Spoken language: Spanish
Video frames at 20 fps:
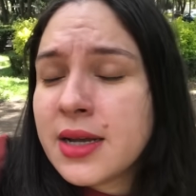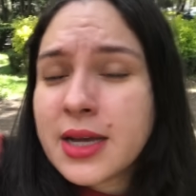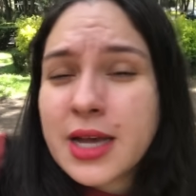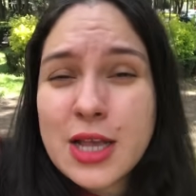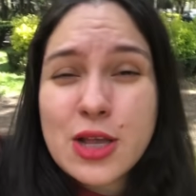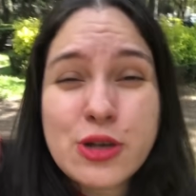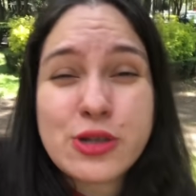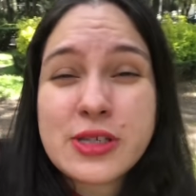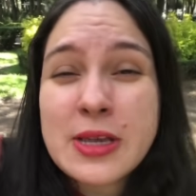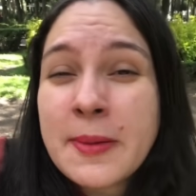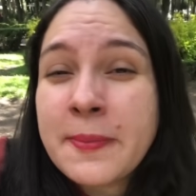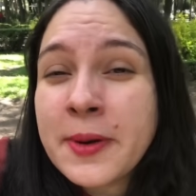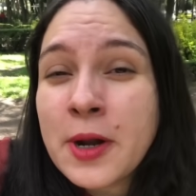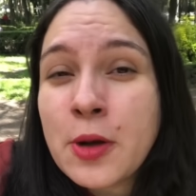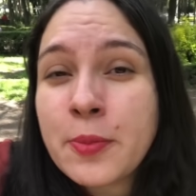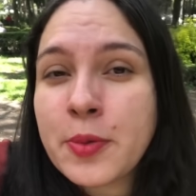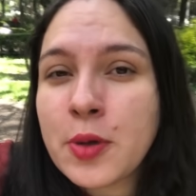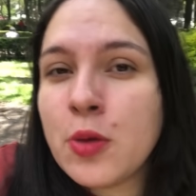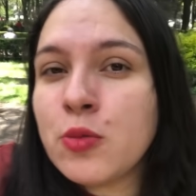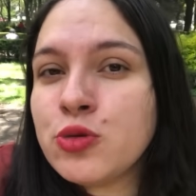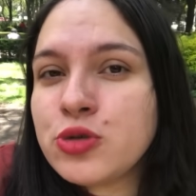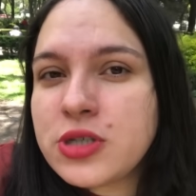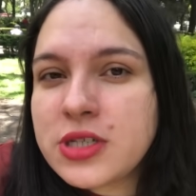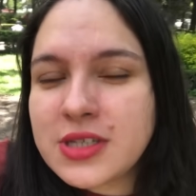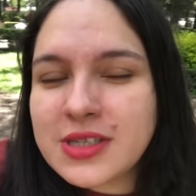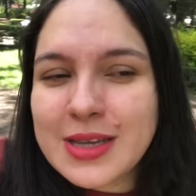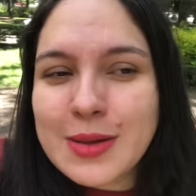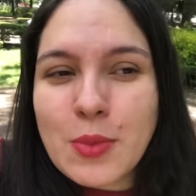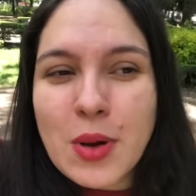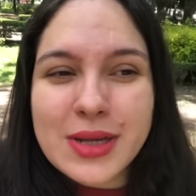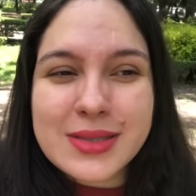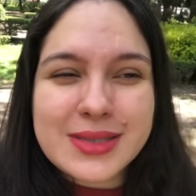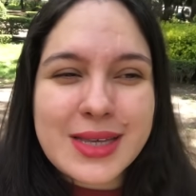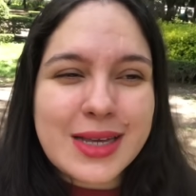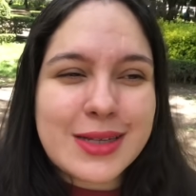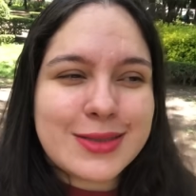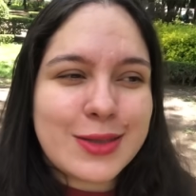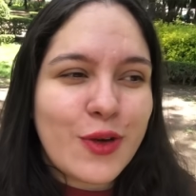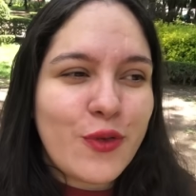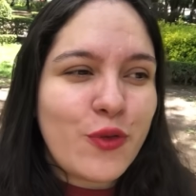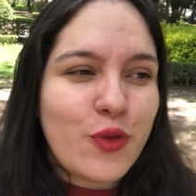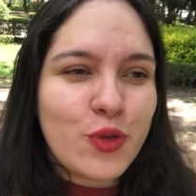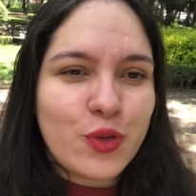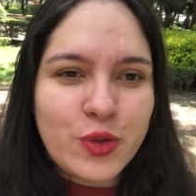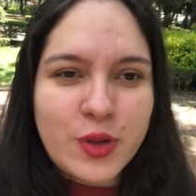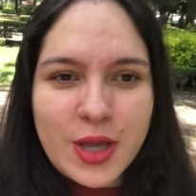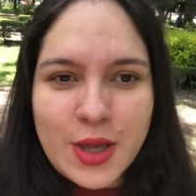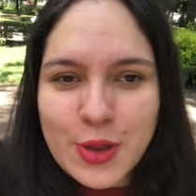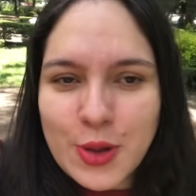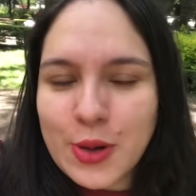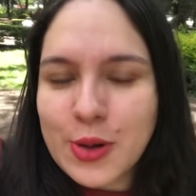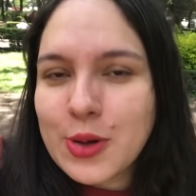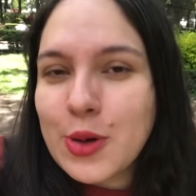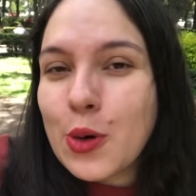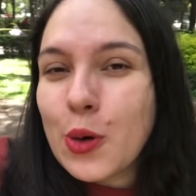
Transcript: que yo siempre lo pido muchísimo es queso fundido.